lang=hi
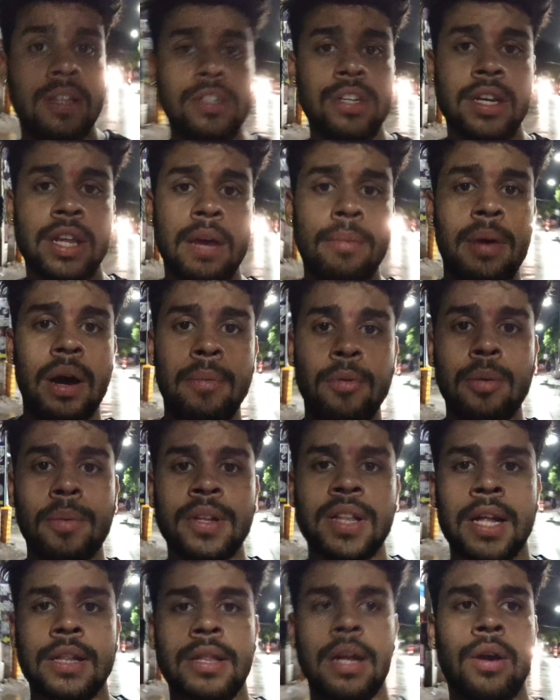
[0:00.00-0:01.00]
दिनचर्या मैं
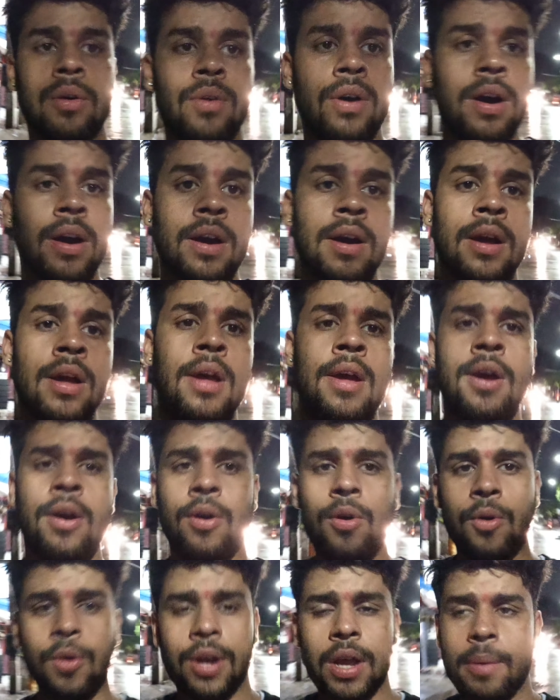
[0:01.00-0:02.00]
आपको
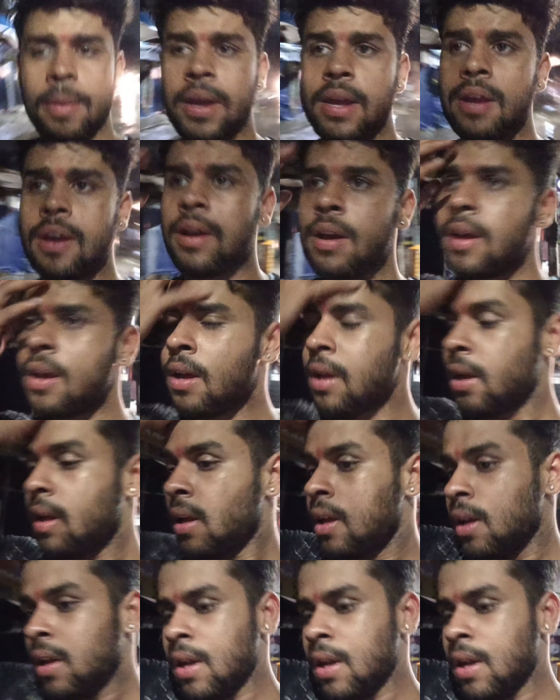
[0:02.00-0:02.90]
बताता ओके भाई